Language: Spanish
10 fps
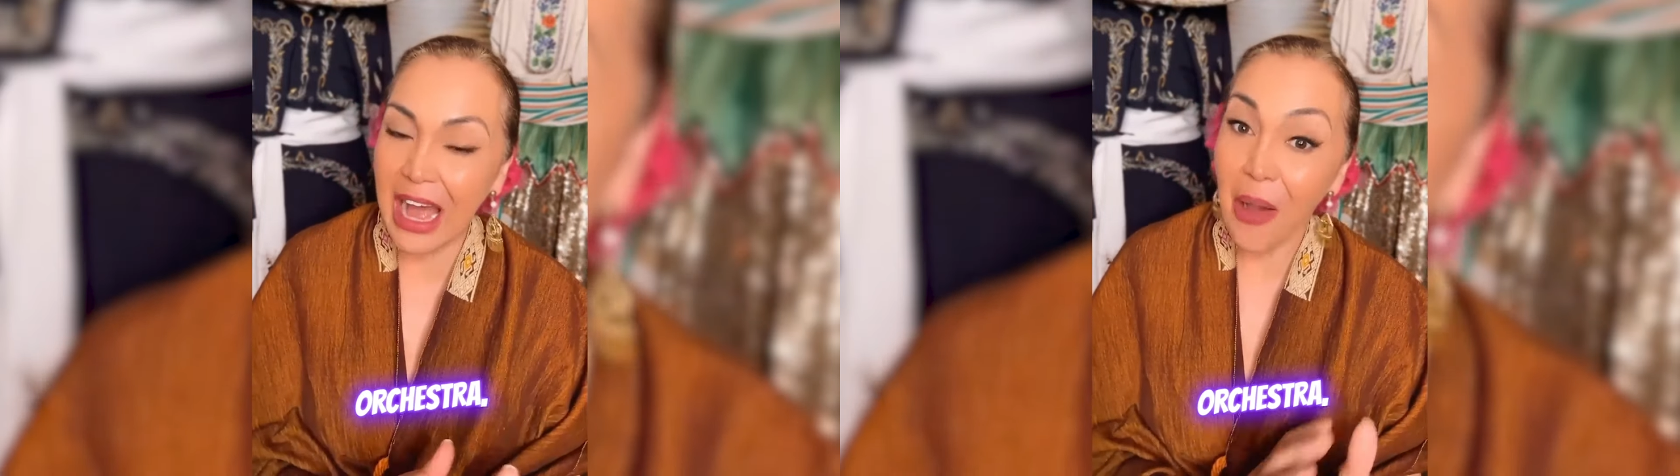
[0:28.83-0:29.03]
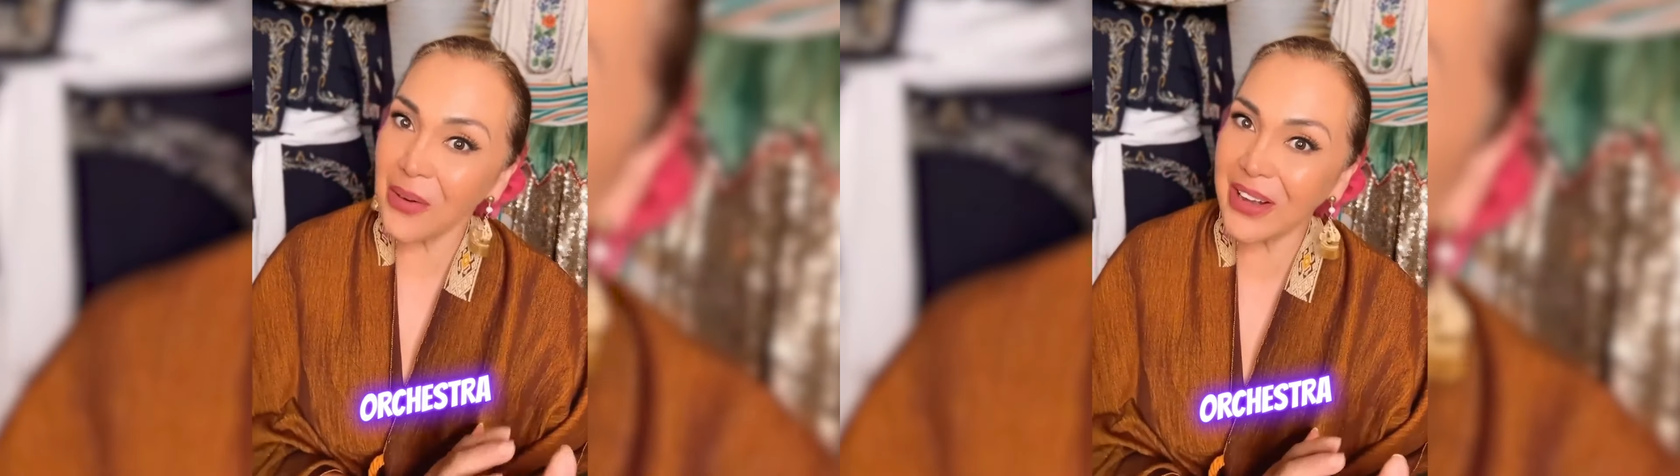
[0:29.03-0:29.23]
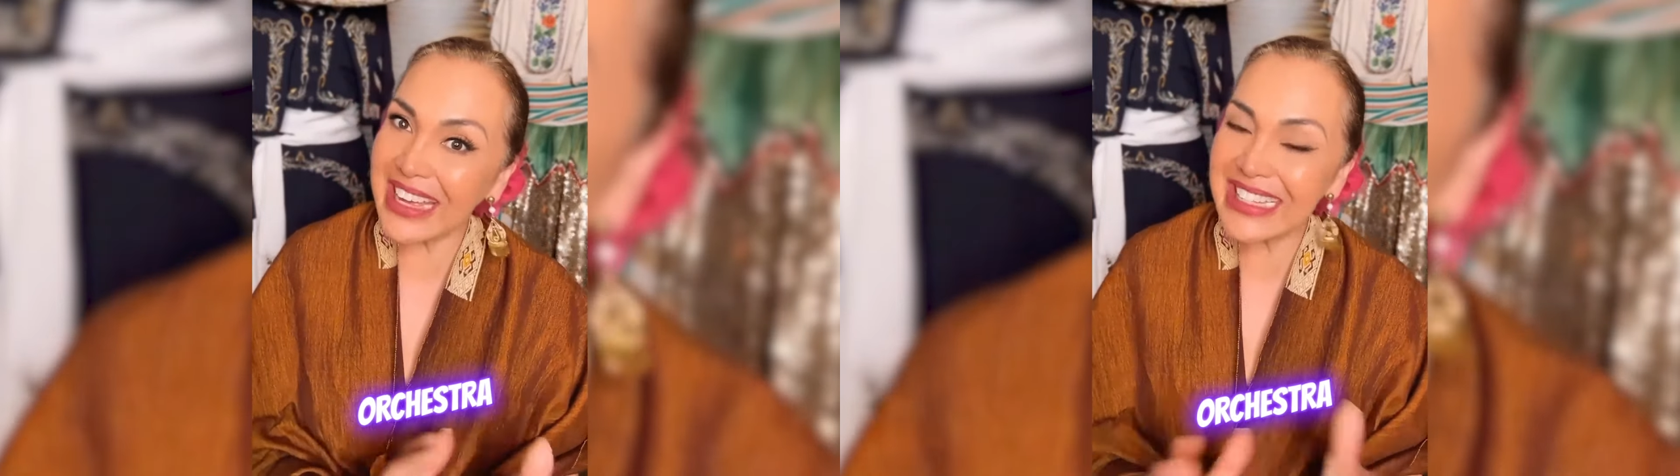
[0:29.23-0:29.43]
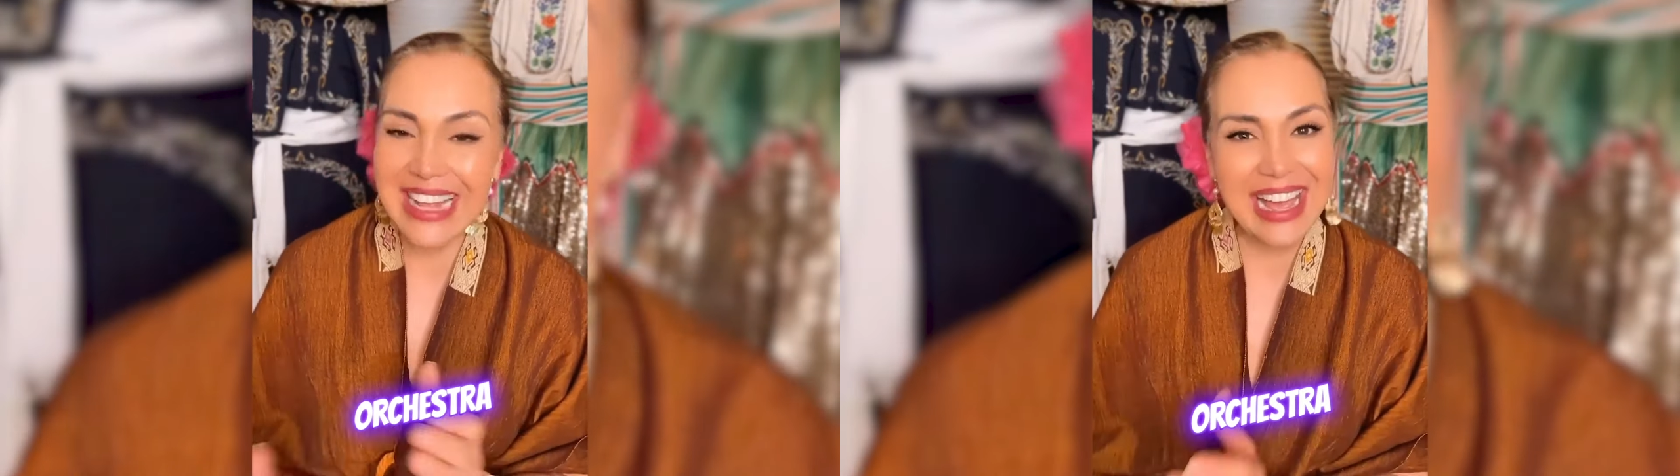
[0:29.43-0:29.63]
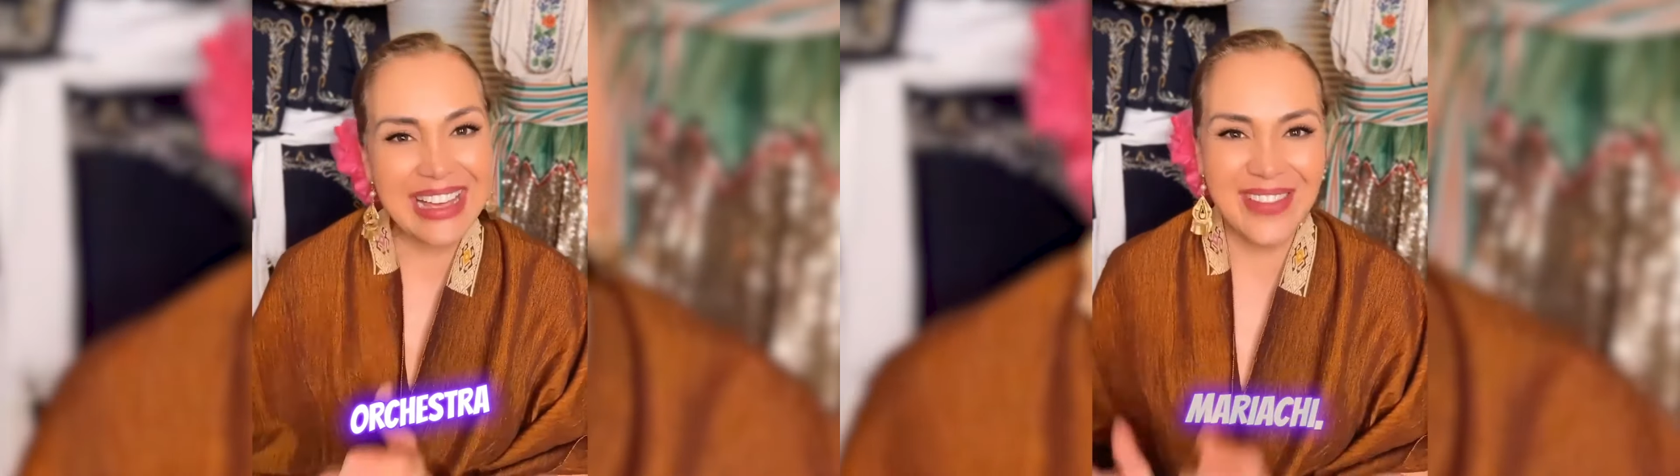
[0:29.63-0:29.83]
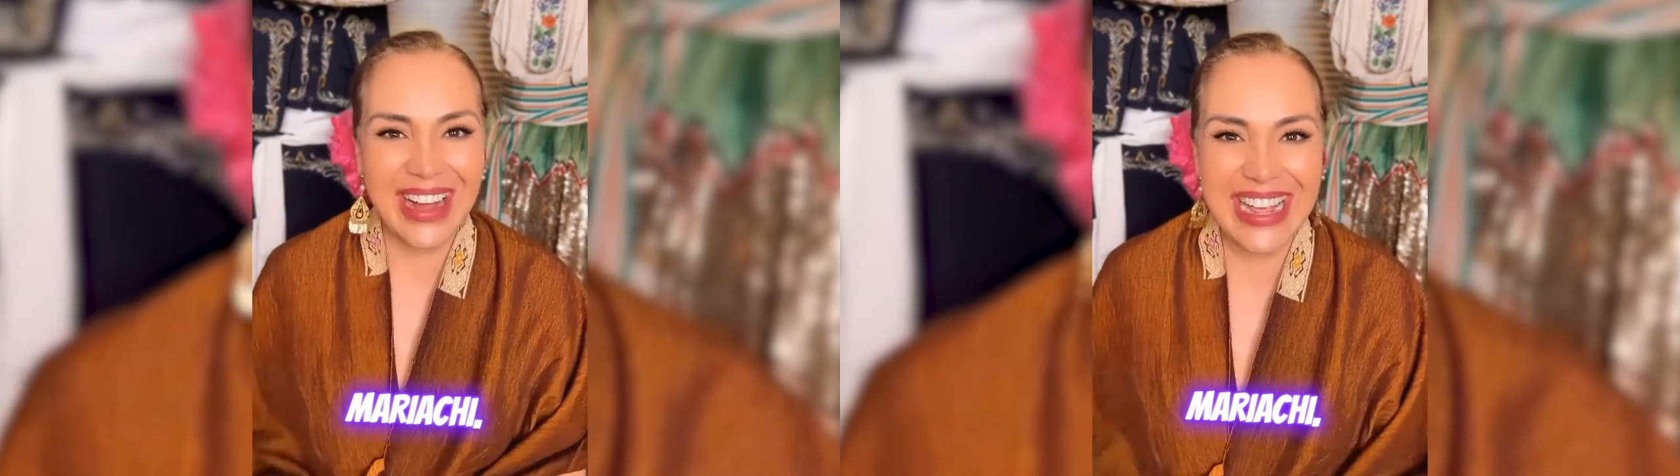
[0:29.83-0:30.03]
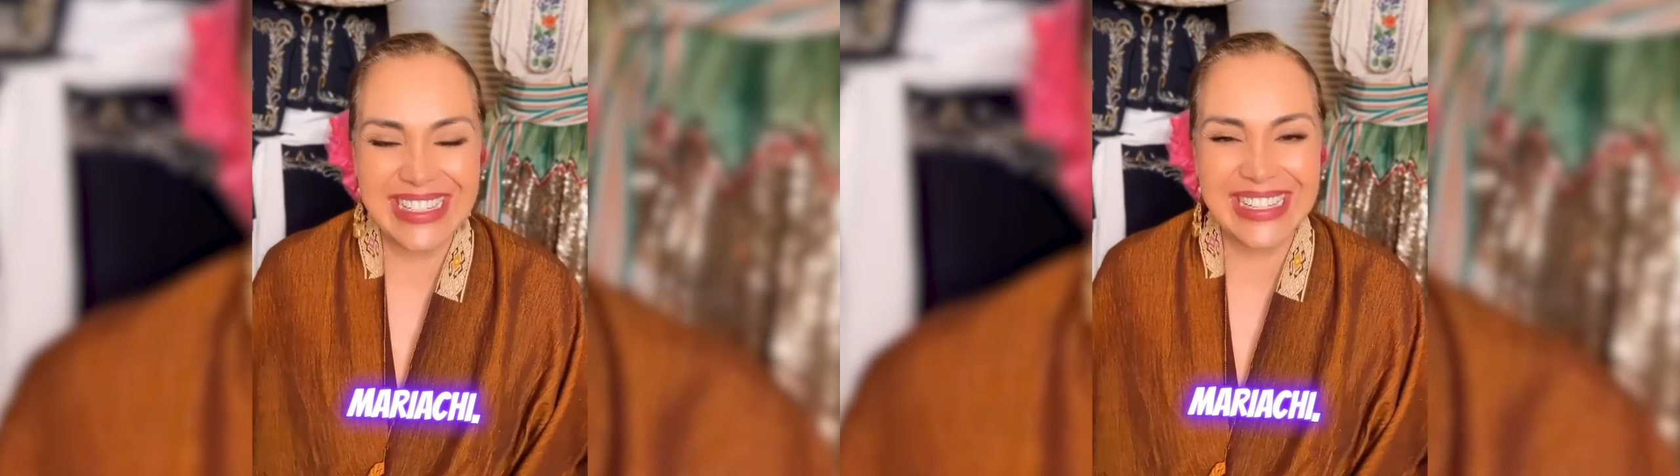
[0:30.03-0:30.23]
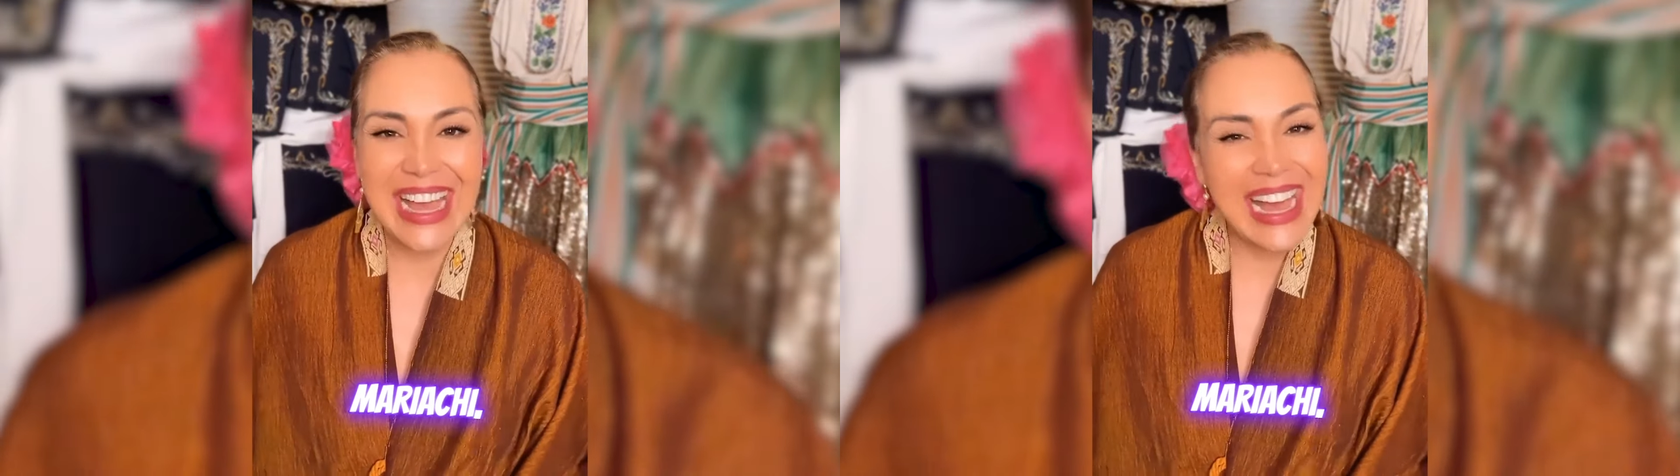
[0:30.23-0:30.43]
Orquesta y mariachi.